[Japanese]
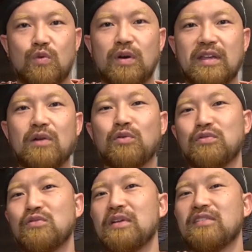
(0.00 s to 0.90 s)
これ結構
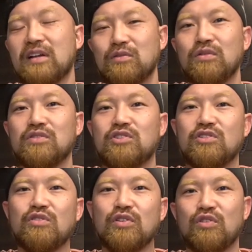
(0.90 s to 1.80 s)
すごくないですか特に
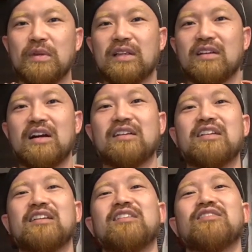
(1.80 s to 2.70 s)
15キロ伸びたって画期
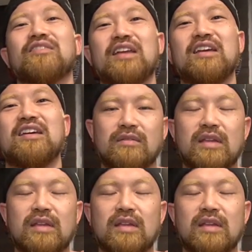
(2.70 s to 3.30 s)
的ですよね。